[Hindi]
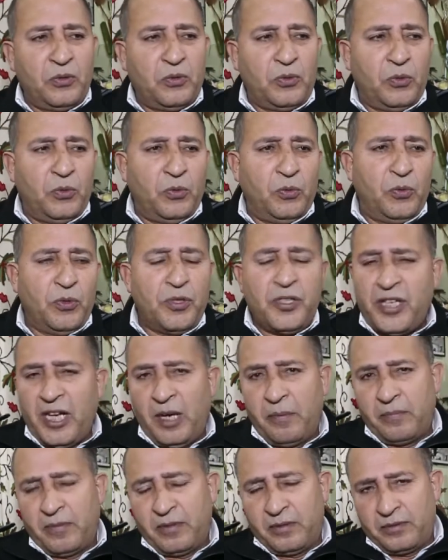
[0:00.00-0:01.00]
तो उस
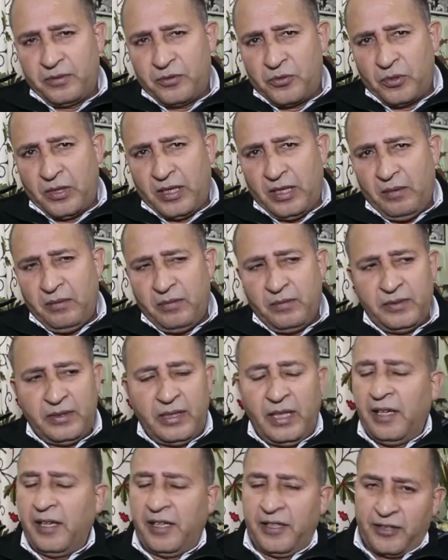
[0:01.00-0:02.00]
टाइम जो है
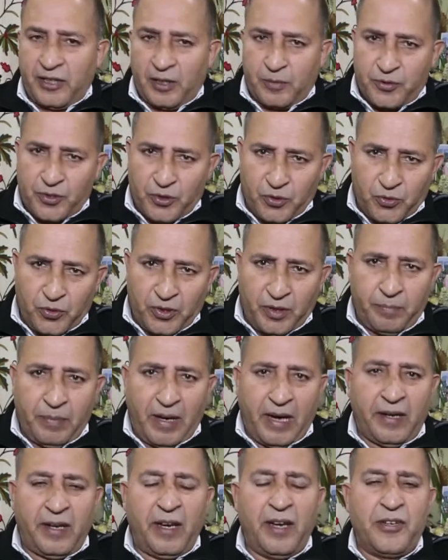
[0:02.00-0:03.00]
दिल्ली की तरफ से कोई
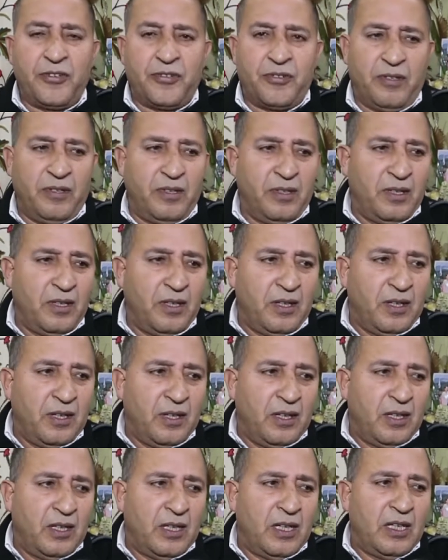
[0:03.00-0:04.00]
पैकेज
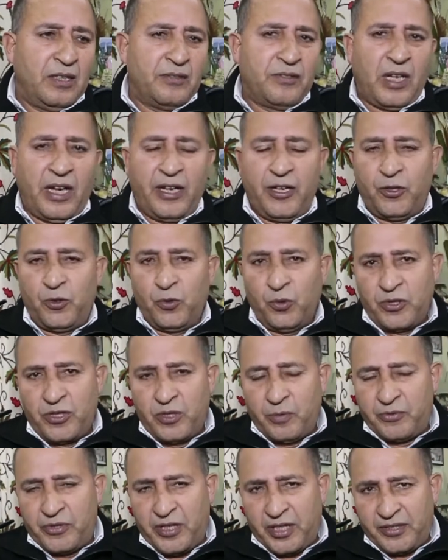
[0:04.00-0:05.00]
चाहे
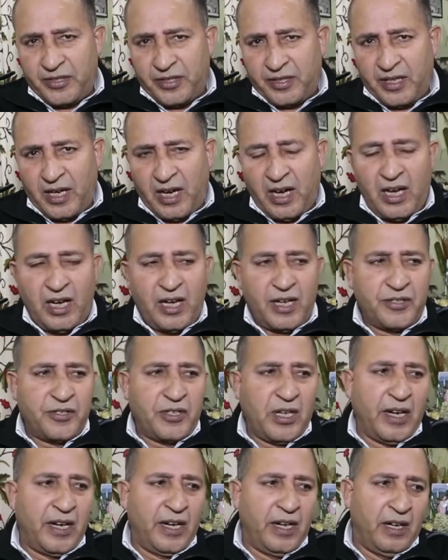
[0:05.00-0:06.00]
टूरिज्म सेक्टर रहा
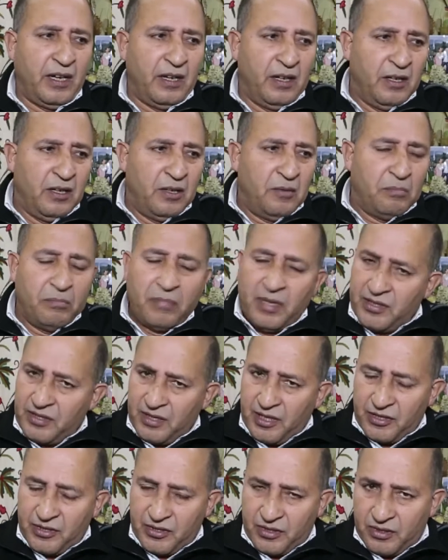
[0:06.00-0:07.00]
चाहे
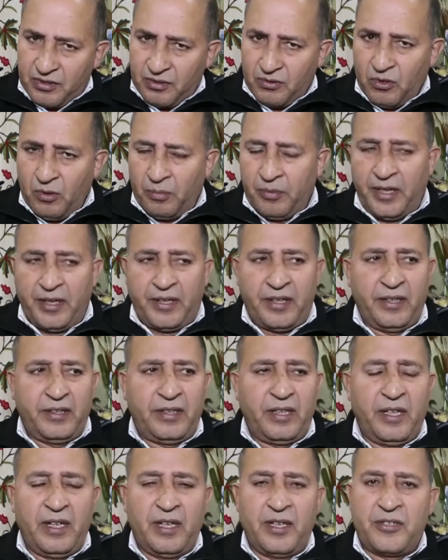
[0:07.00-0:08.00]
बिजनेस कम्युनिटी
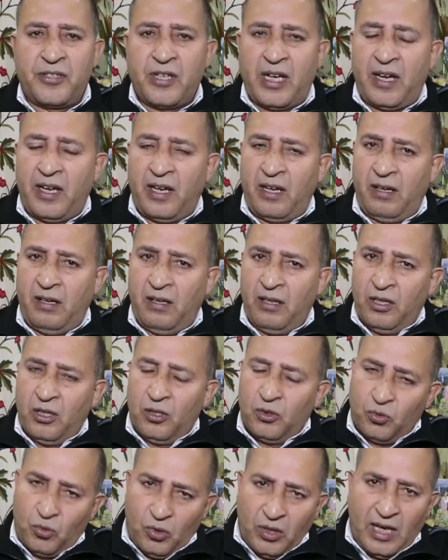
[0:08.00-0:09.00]
थी चाहे
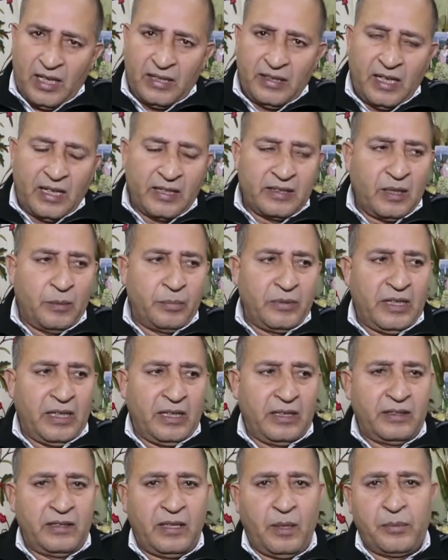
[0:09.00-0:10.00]
दुकानदार
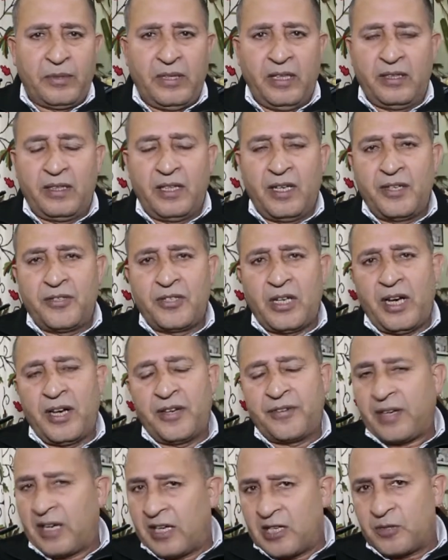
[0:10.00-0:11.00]
तबका तबके थे चाहे
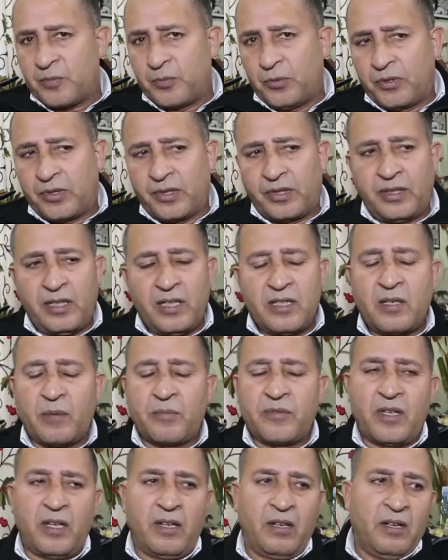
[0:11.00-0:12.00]
ट्रांसपोर्टर थे
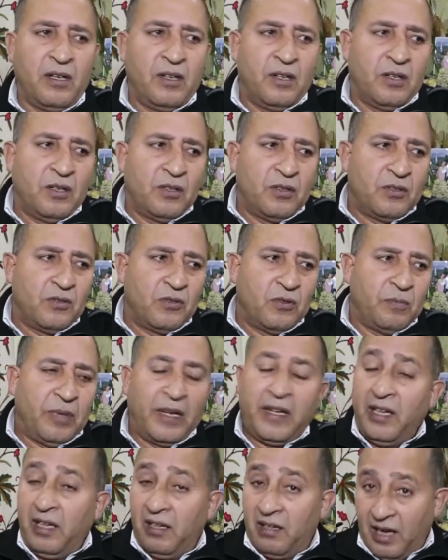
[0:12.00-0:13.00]
सबसे जो
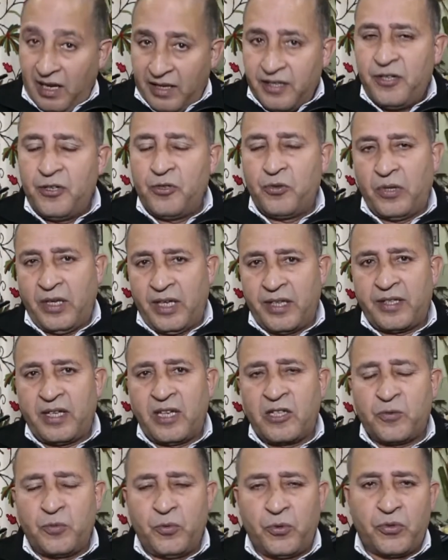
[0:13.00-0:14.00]
बड़ी लाठी जो है
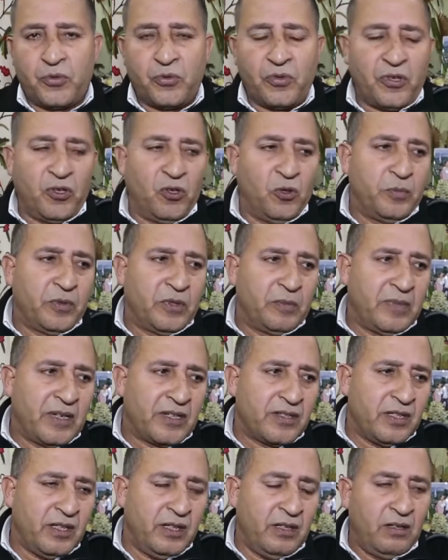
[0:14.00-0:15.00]
ट्रांसपोर्टरों के ऊपर
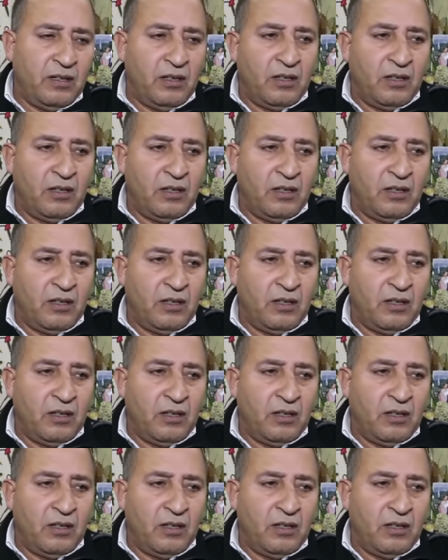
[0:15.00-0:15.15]
बरसी